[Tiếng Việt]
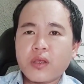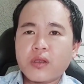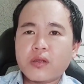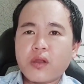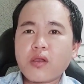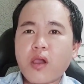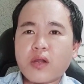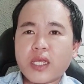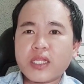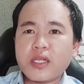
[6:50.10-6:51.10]
nó
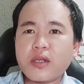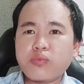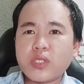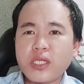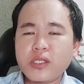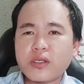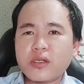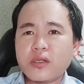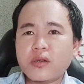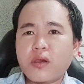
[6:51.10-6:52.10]
còn là tiết đông chí cho
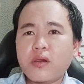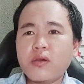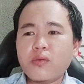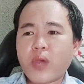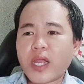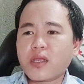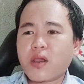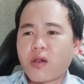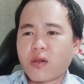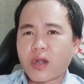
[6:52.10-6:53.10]
nên nó vẫn
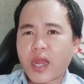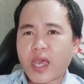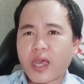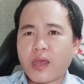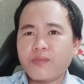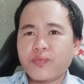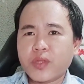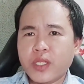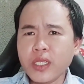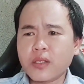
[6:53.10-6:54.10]
còn là
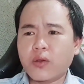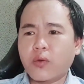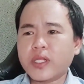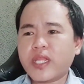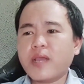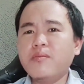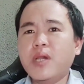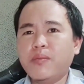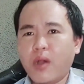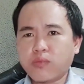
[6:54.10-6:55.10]
tiết của cái tháng
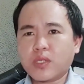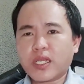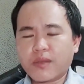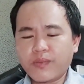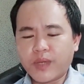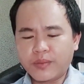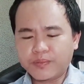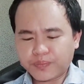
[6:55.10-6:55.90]
11 nha các quý vị